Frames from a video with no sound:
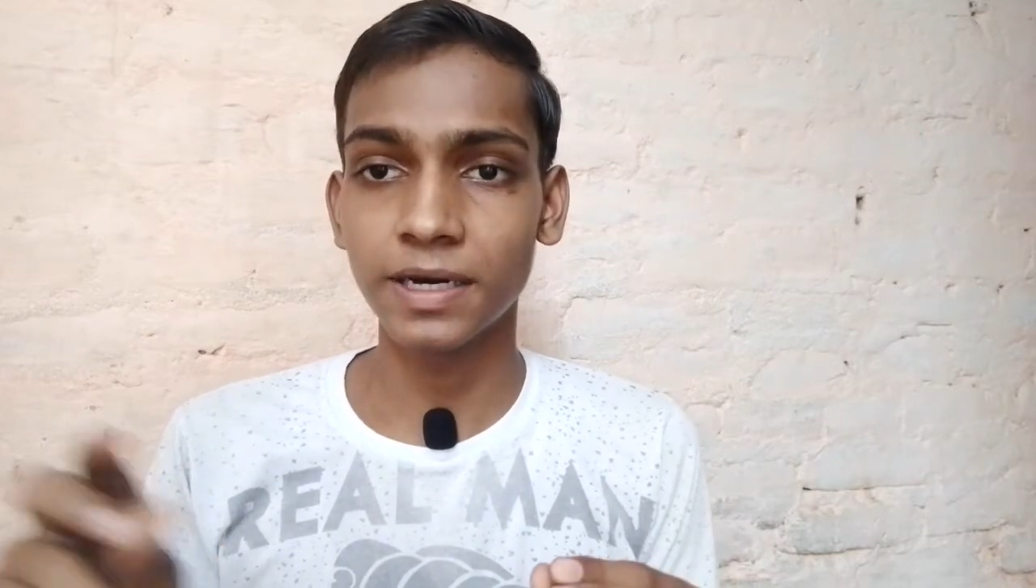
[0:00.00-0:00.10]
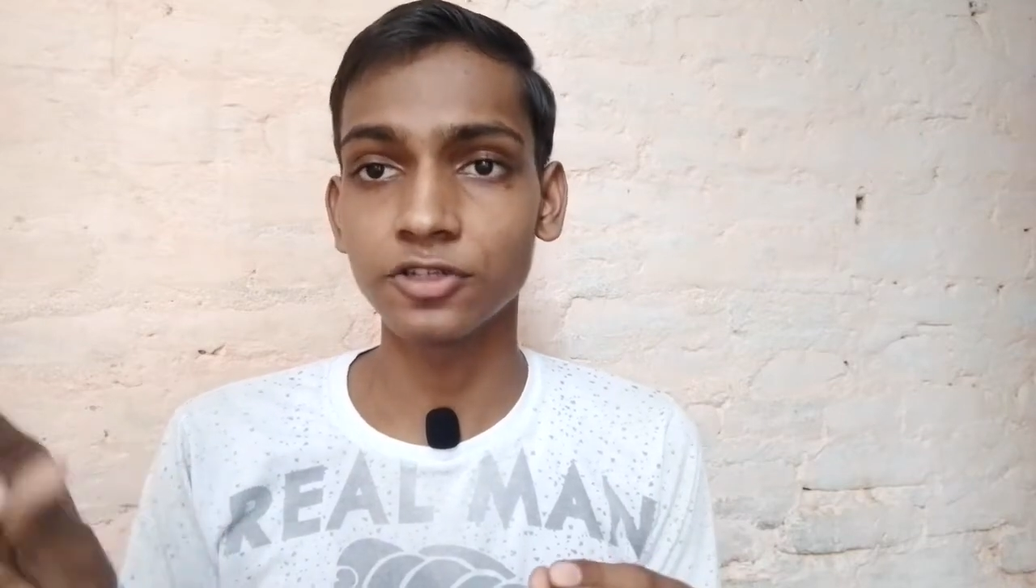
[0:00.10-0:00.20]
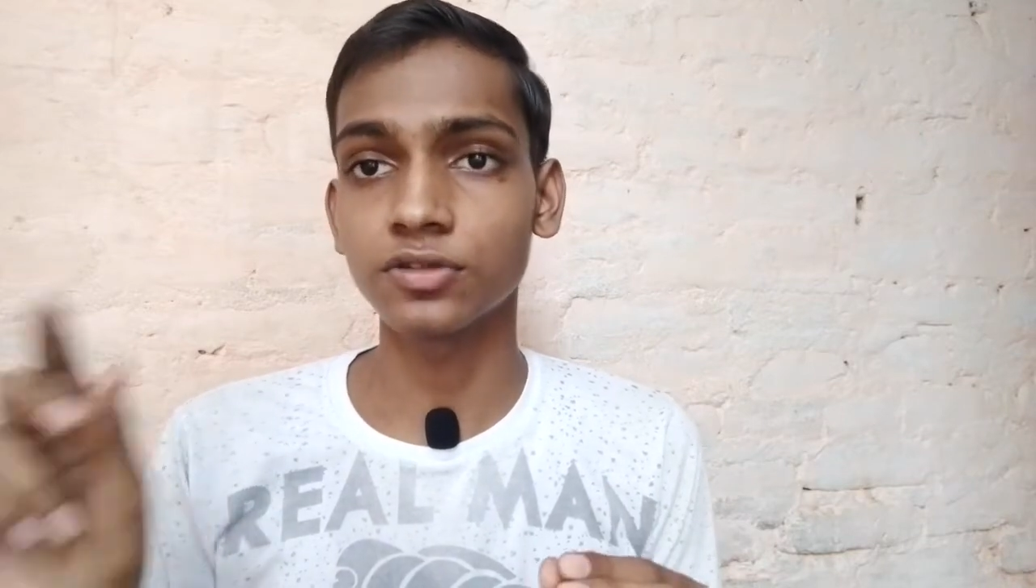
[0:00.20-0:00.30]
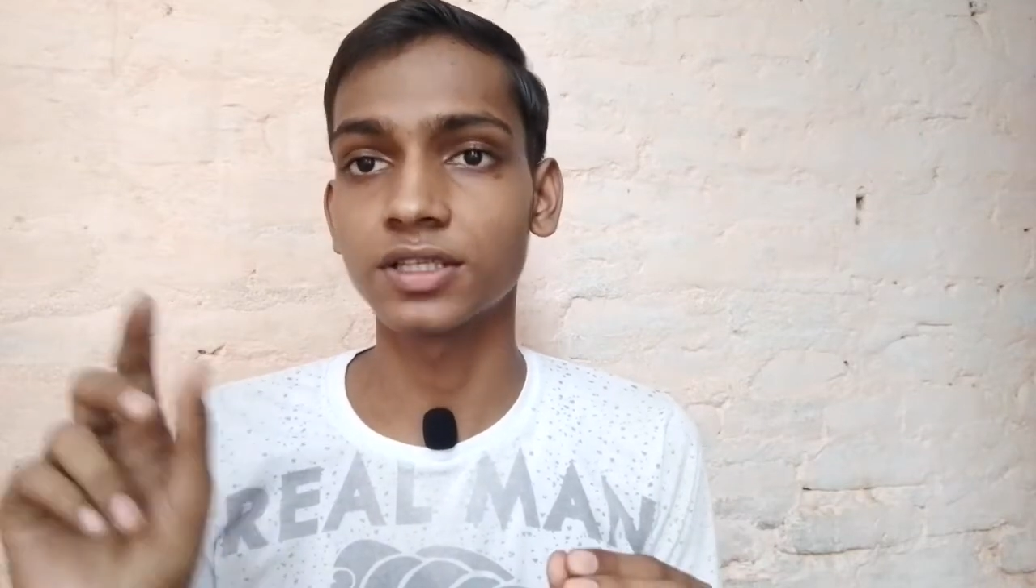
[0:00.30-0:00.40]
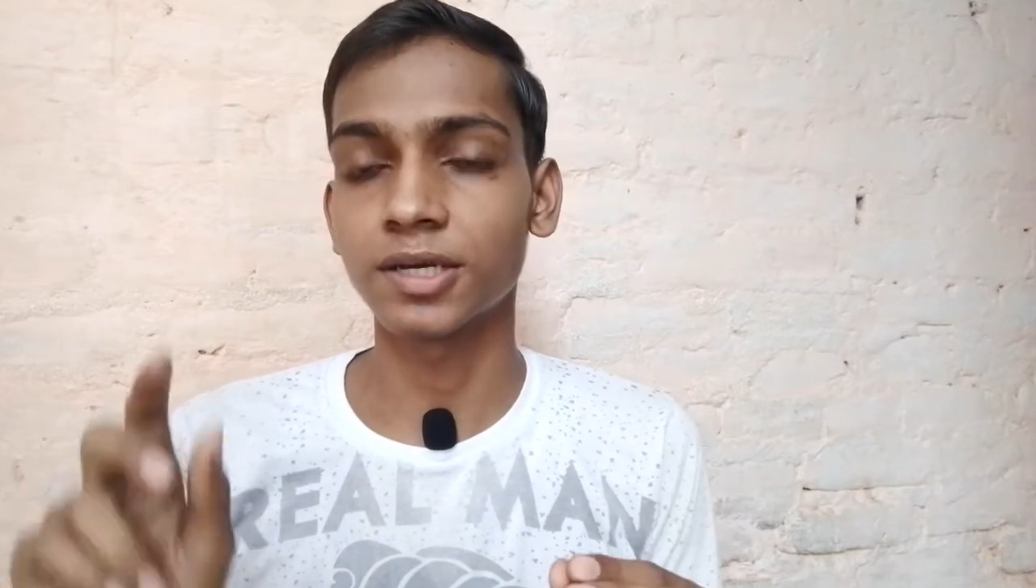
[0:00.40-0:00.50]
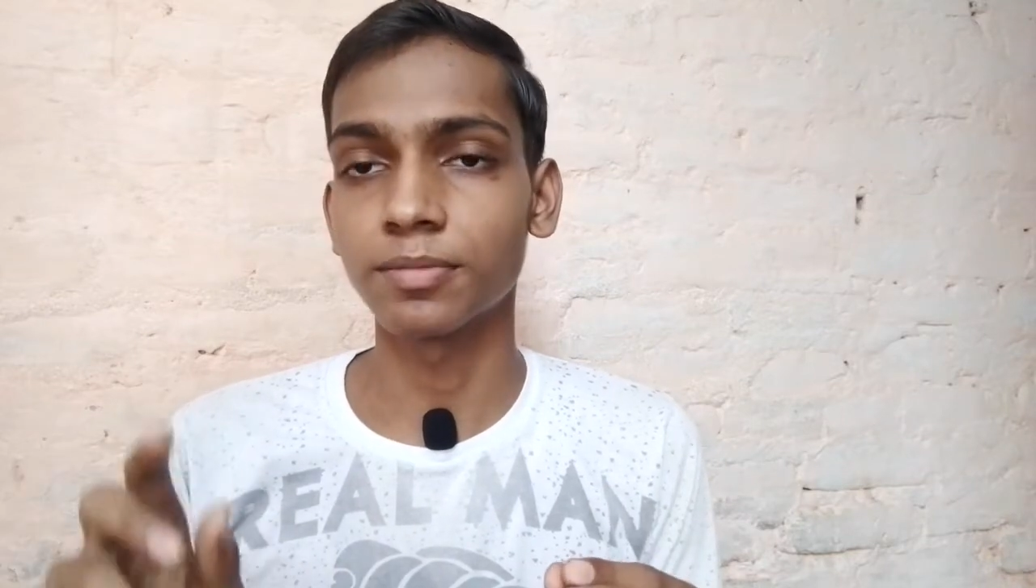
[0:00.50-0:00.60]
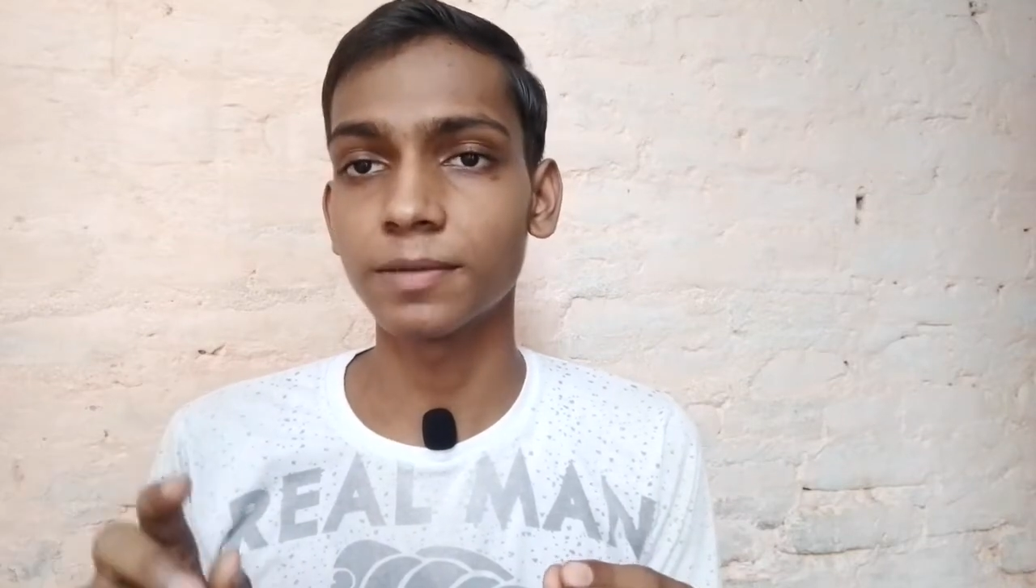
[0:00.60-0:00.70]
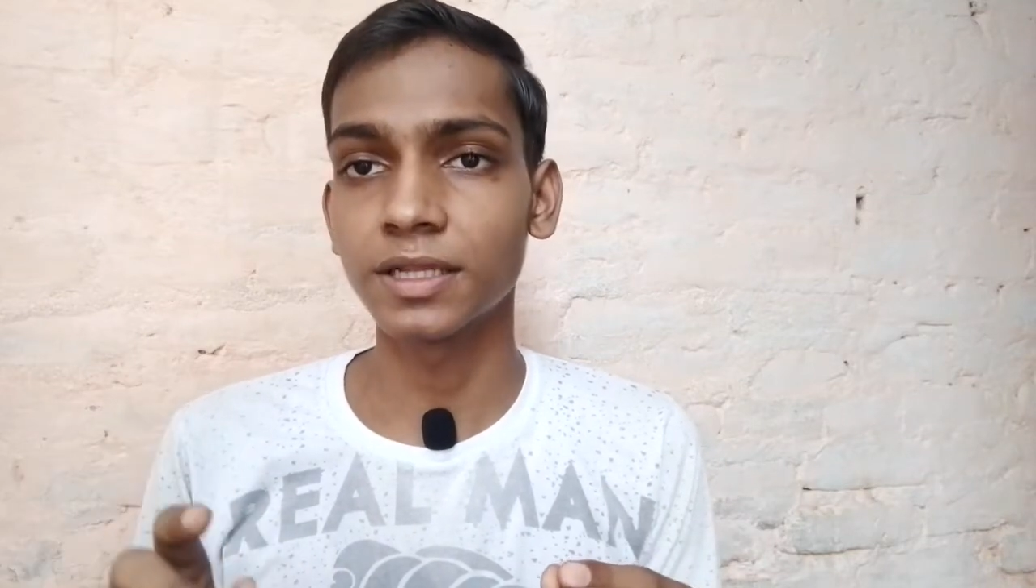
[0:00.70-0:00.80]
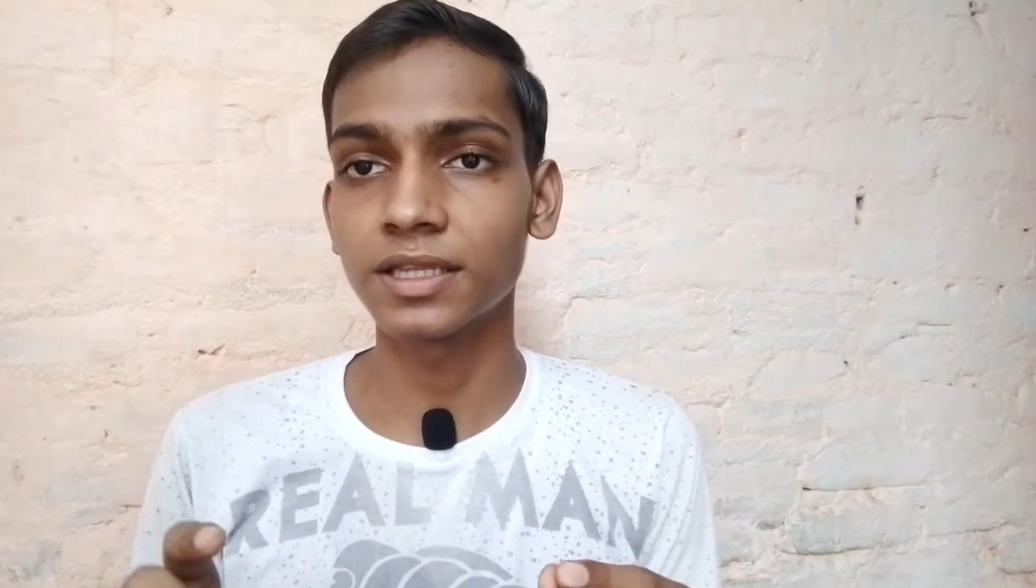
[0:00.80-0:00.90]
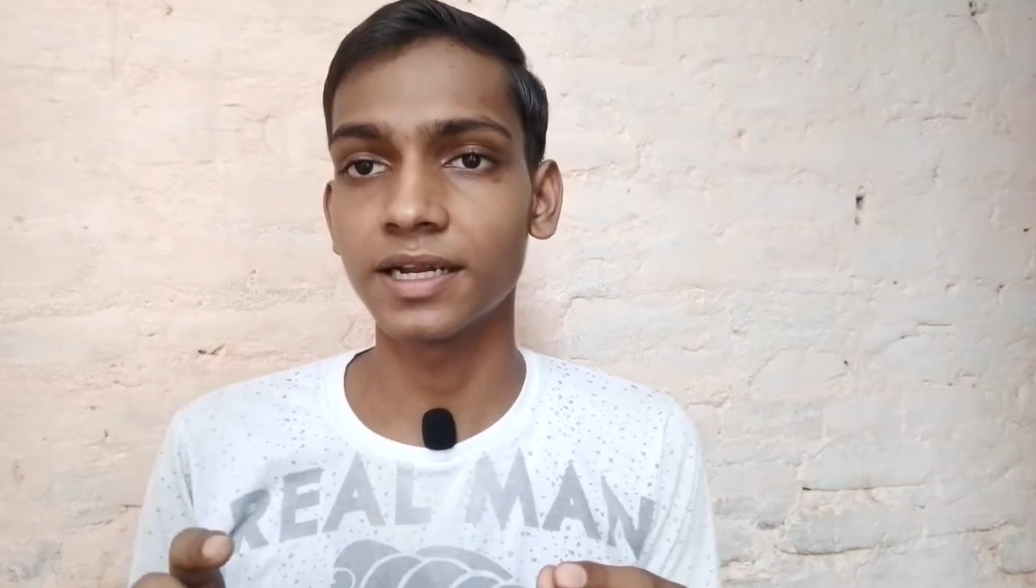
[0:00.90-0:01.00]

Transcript: बार जो सितंबर मंथ